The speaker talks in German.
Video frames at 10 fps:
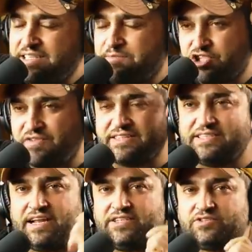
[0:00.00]
ziehe immer schwarz
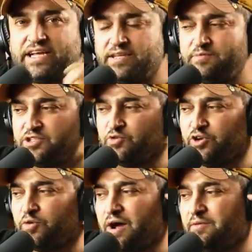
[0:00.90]
an. Also seit ich mich
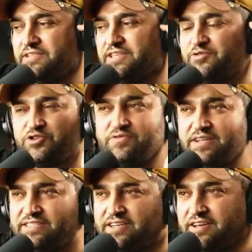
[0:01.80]
zugenommen ja. habe, ziehe ich nur
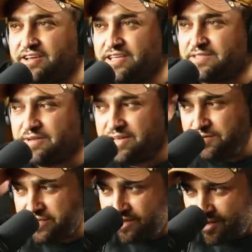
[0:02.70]
schwarz an. Meine, ist
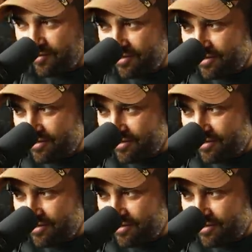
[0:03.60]
Lieblingsfarbe ist